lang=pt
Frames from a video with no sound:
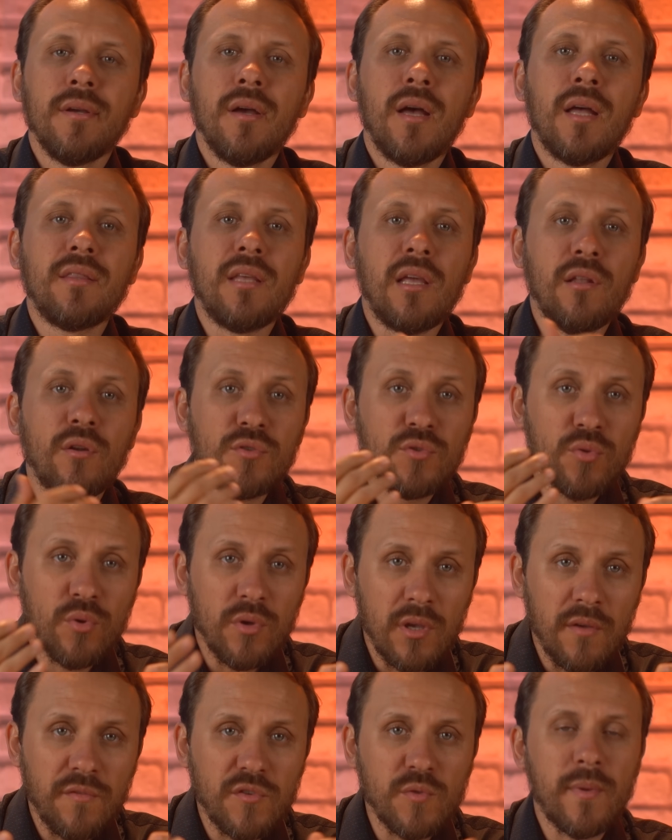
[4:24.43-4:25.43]
a Taylor
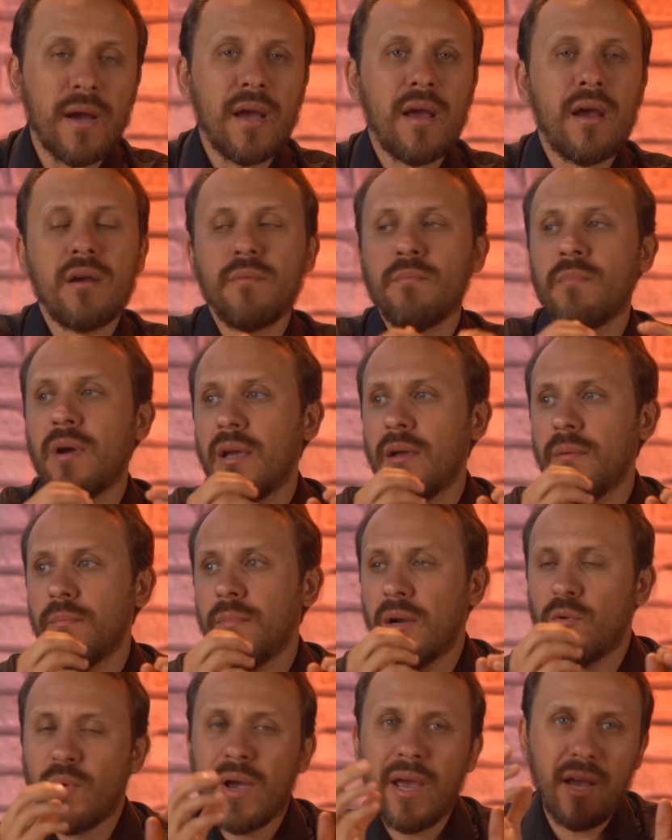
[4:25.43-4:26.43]
Swift,
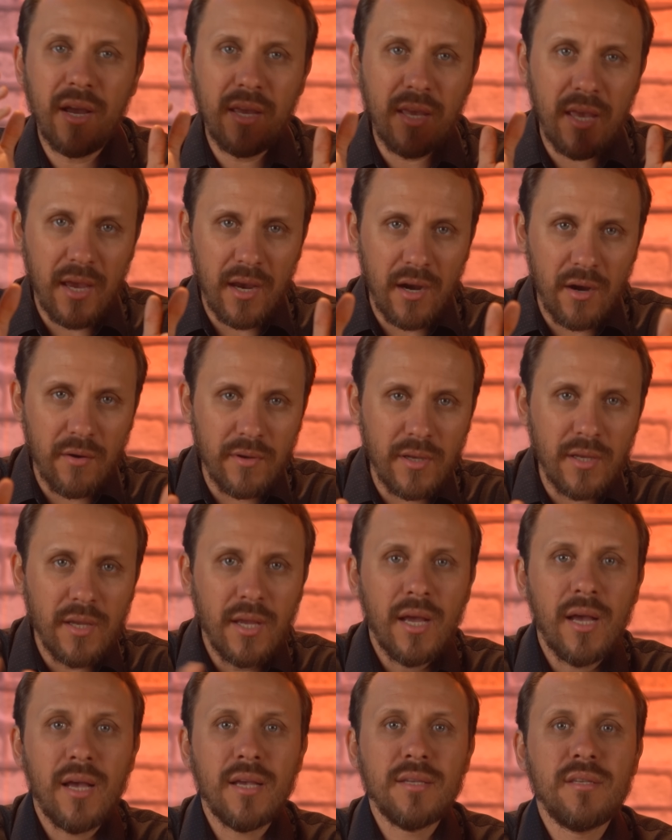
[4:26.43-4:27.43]
Mariah Carey,
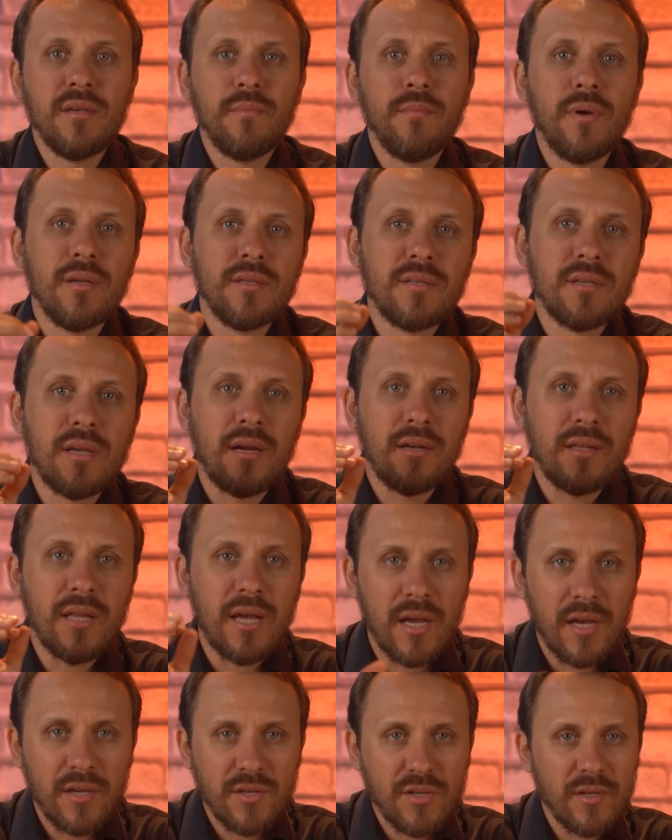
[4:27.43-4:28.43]
as irmãs
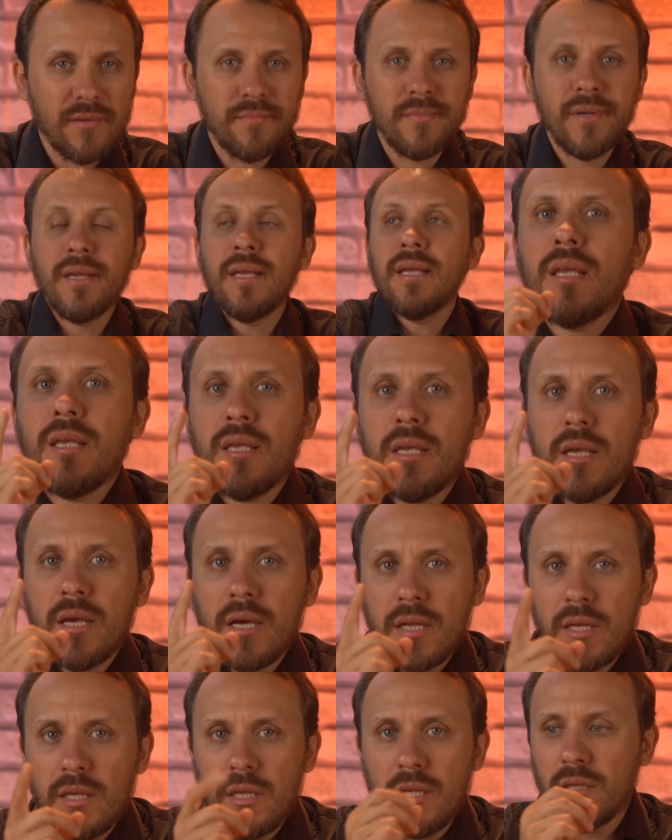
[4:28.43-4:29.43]
Kardashian e
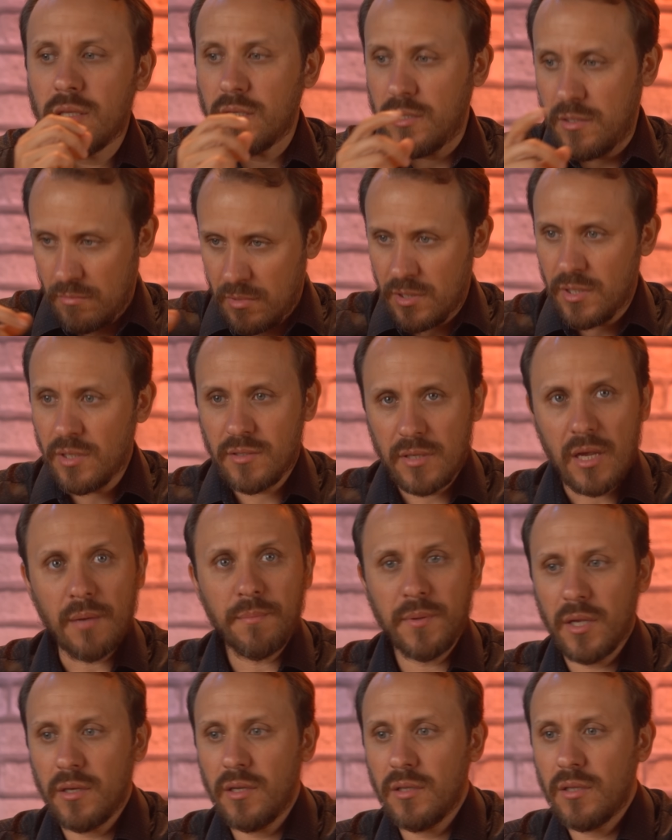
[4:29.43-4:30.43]
a Anitta. A gente
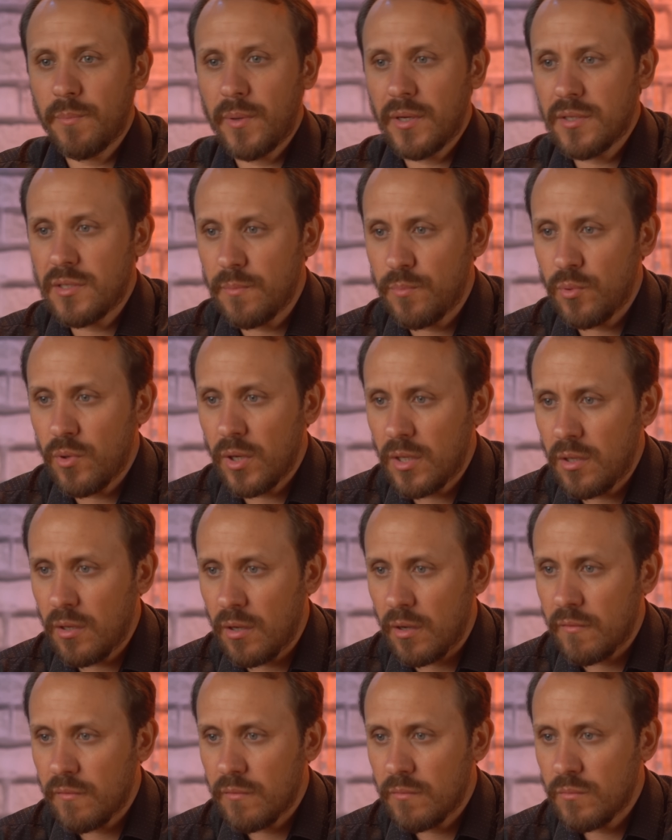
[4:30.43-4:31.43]
sabe que a Anitta participou aqui,
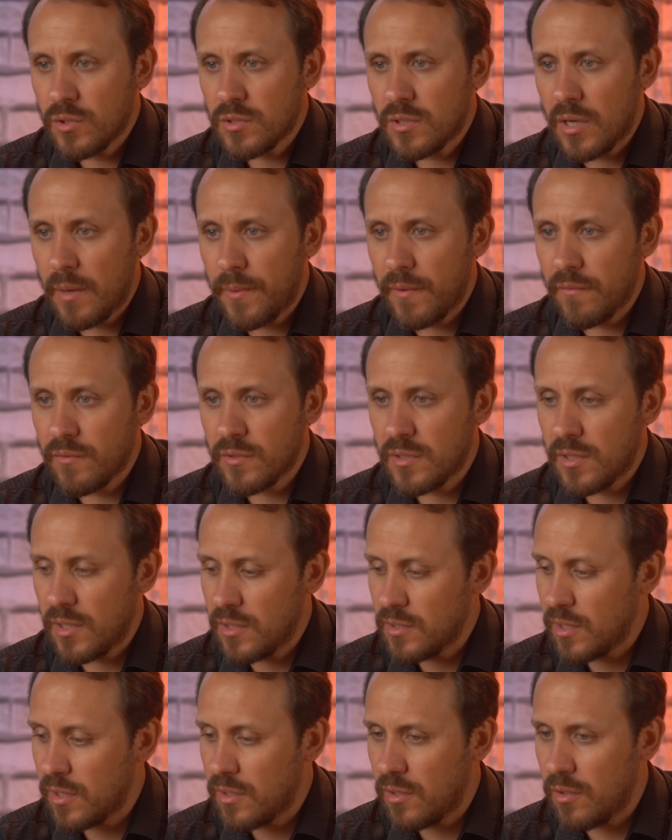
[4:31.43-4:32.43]
ó. Vou mostrar para
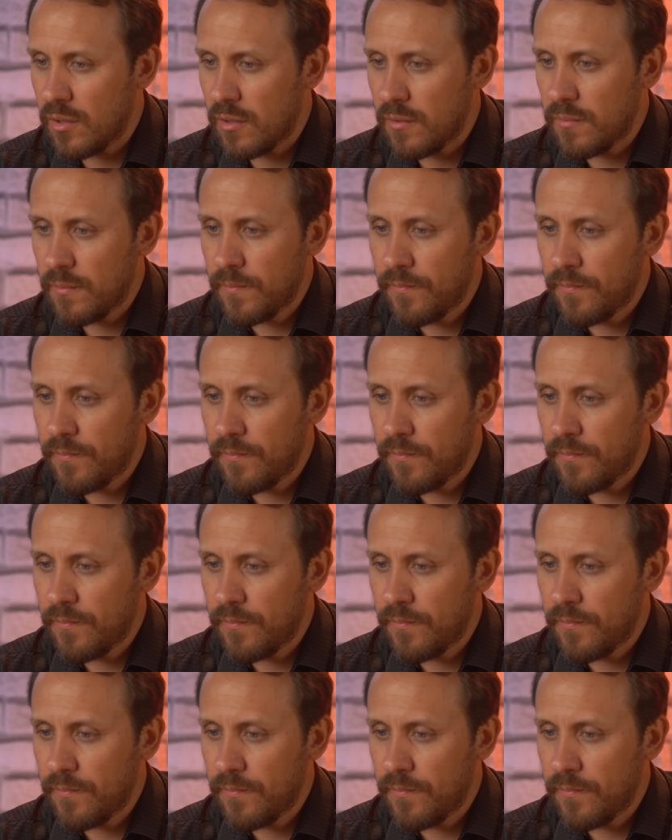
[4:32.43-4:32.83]
vocês aqui, ó.